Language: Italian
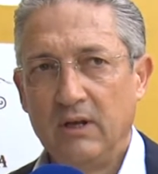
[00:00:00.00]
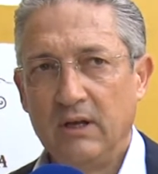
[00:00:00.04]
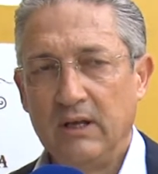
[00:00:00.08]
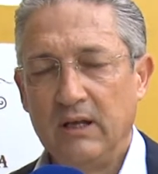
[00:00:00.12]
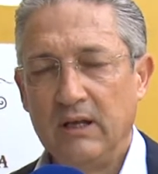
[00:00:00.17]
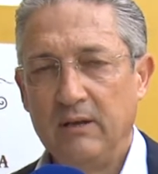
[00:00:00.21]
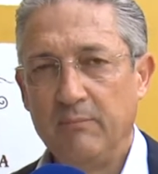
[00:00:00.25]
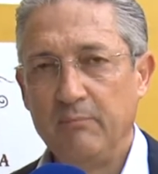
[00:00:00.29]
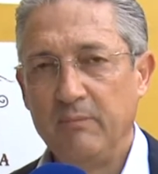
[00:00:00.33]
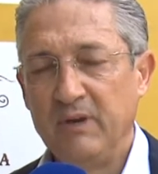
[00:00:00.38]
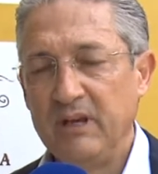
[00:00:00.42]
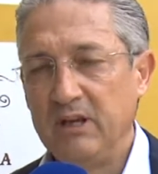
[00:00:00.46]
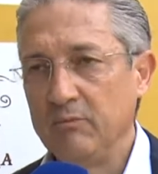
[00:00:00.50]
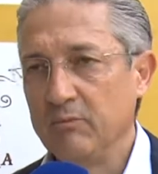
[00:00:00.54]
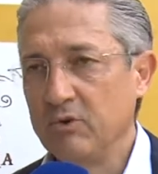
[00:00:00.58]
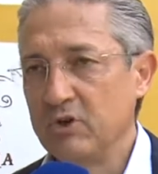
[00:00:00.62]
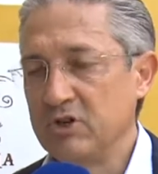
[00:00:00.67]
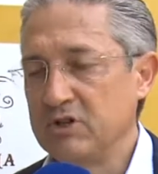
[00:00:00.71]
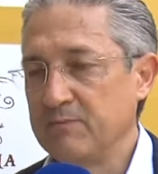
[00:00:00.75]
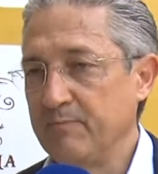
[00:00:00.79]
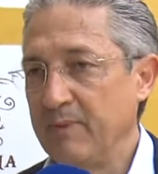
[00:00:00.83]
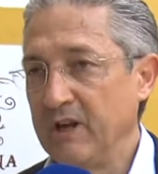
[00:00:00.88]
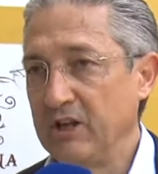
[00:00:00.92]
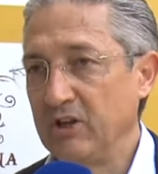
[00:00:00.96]
è minimo
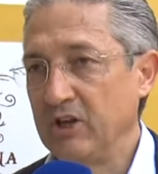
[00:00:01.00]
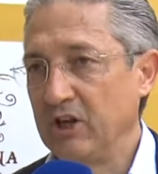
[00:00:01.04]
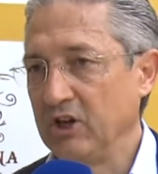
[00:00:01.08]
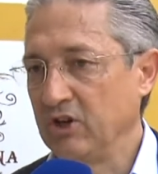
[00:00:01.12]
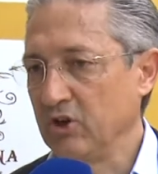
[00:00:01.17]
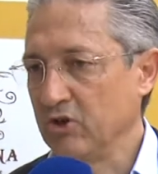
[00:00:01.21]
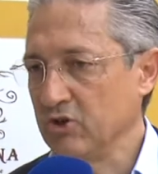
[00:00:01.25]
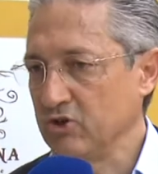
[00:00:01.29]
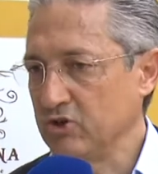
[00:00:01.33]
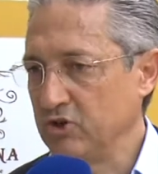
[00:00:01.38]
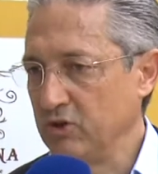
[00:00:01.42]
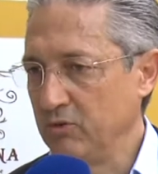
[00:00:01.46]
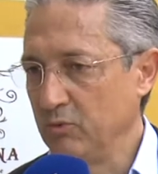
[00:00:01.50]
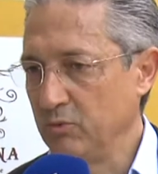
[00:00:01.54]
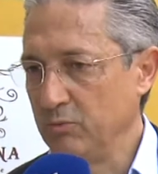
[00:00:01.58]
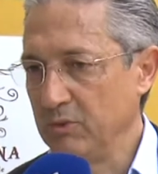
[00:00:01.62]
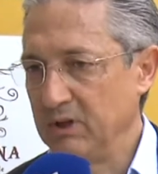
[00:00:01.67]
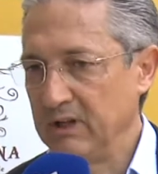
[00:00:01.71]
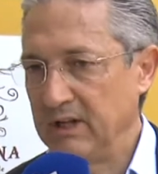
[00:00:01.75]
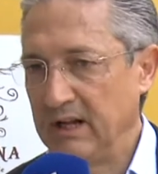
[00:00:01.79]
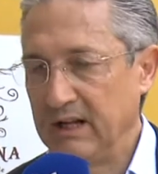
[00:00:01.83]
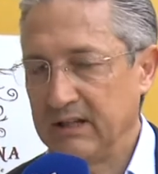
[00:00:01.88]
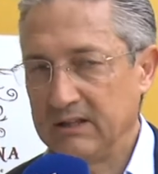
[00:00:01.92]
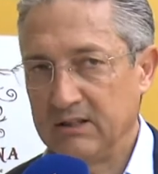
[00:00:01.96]
rispetto ai grossi
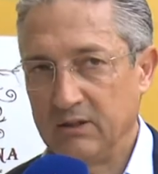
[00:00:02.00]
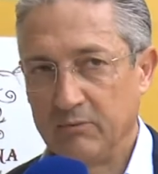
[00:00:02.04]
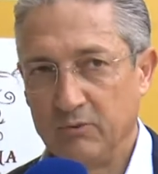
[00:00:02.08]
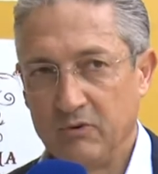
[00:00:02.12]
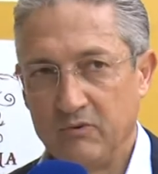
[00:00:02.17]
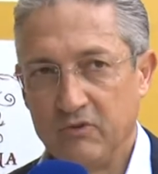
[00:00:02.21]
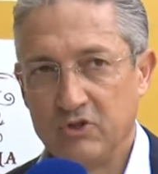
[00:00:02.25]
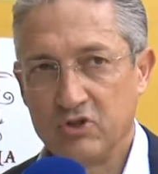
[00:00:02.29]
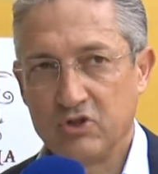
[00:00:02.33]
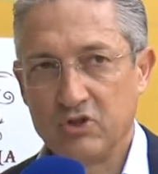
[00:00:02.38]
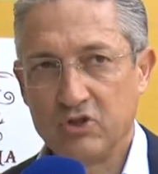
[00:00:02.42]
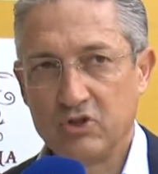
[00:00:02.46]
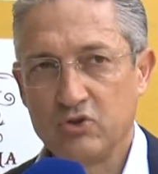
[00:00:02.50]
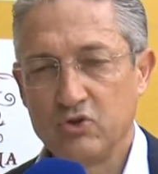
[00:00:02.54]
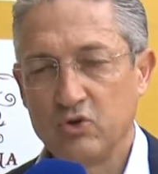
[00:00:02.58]
numeri delle altre province,